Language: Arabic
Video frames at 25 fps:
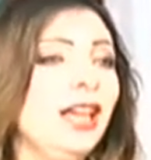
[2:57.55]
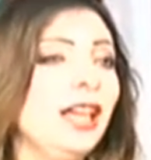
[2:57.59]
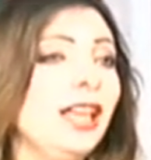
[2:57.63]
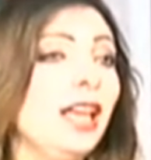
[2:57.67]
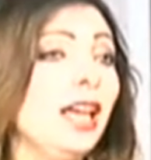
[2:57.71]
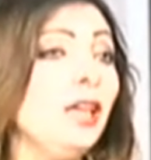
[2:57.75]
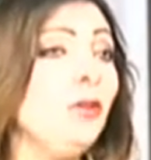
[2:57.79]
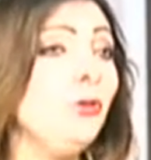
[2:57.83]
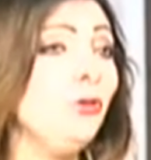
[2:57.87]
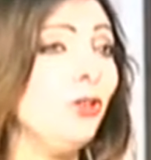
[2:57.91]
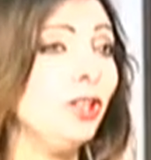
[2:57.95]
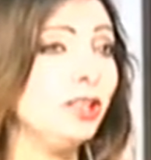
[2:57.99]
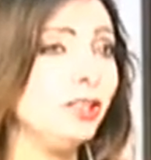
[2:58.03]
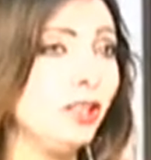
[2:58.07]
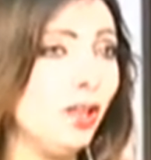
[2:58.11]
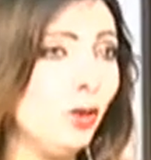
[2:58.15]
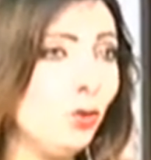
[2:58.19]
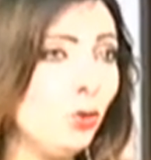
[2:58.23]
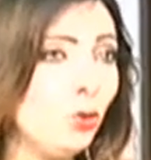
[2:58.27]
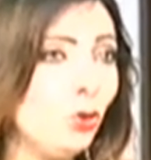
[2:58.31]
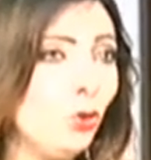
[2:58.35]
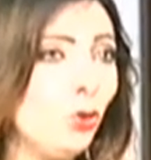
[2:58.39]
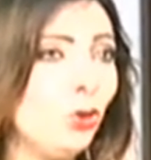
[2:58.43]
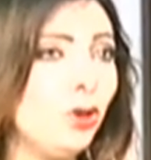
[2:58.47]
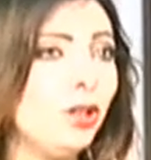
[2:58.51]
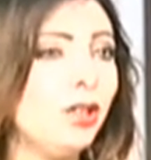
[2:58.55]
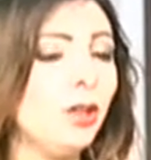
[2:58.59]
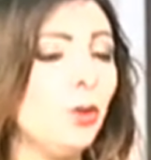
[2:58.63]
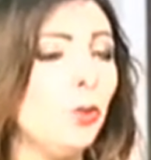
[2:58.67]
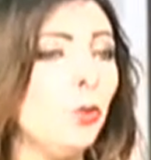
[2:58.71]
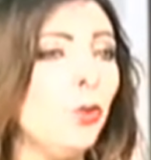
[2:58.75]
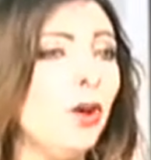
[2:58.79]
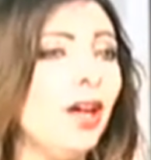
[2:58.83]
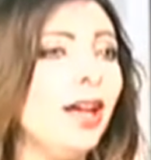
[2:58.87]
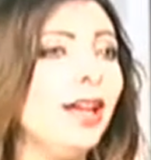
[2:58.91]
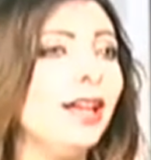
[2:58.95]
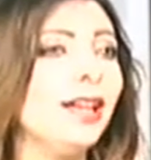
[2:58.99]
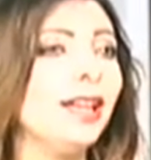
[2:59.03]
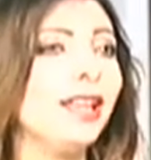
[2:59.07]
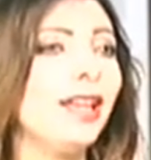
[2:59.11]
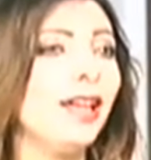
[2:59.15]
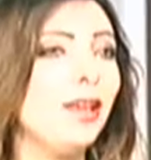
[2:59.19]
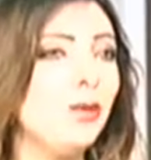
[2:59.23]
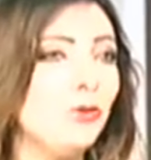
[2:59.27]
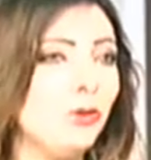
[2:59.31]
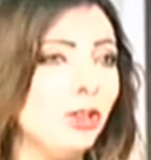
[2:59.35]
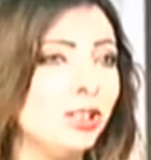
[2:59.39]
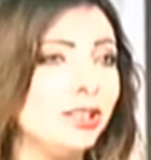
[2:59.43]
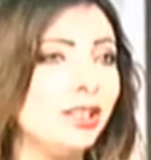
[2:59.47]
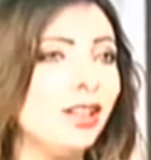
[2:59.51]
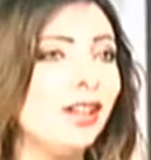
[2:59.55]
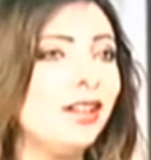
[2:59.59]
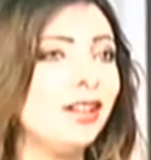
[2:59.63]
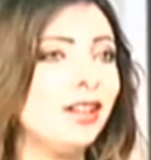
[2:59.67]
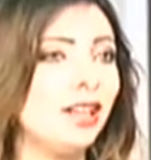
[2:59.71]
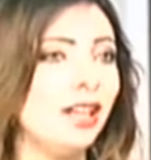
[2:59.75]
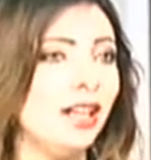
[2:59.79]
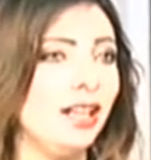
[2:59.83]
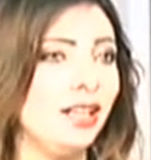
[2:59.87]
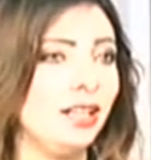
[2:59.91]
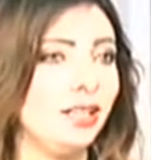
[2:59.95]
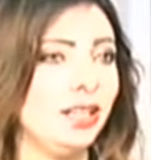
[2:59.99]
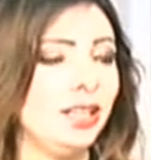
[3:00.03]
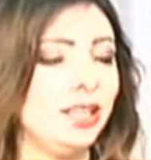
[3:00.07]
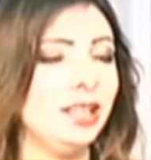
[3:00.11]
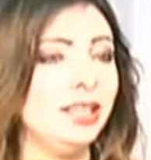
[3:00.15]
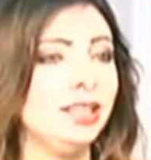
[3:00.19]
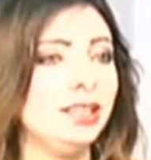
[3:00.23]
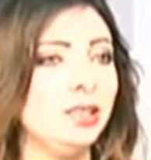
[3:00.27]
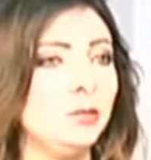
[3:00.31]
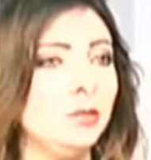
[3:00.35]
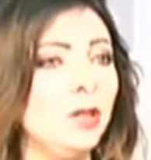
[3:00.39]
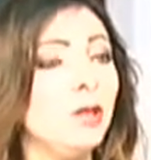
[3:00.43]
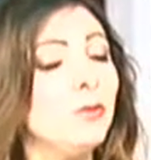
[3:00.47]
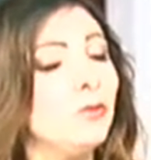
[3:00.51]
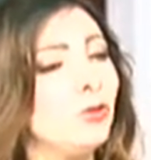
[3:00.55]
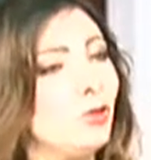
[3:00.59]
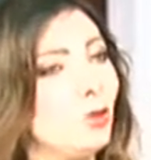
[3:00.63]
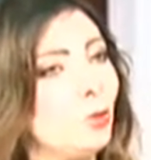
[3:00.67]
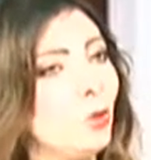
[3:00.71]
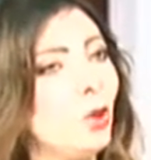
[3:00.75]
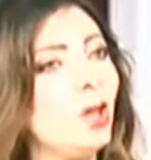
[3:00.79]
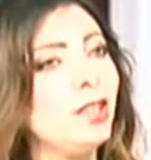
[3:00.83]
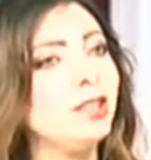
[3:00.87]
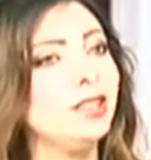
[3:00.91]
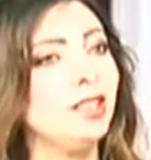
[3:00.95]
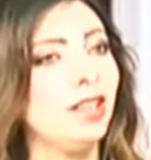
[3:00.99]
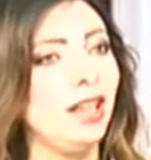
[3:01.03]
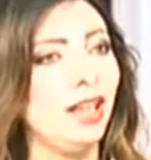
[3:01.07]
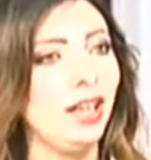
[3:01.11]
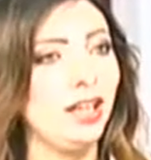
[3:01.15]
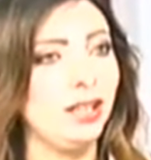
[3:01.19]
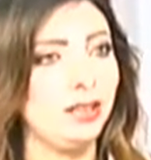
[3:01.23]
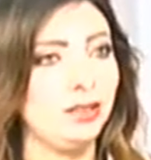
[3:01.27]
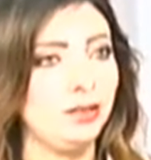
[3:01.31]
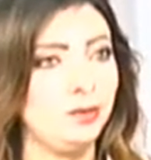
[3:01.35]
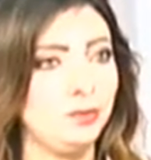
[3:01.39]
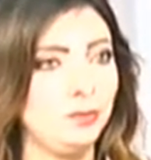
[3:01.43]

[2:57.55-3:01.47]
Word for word: كيف تنظر وكيف تقرا هذا الاهتمام في الوقت الحالي؟